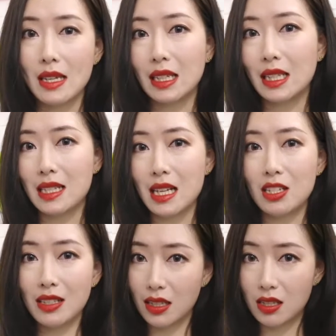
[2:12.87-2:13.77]
也可以在
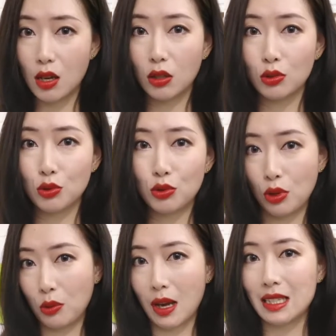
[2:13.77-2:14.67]
剩下的色号当中
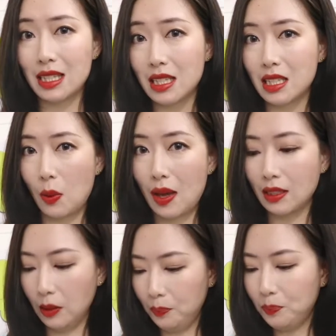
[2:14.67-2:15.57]
选一款你自己喜
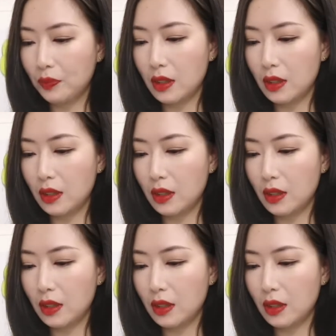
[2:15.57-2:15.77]
欢的。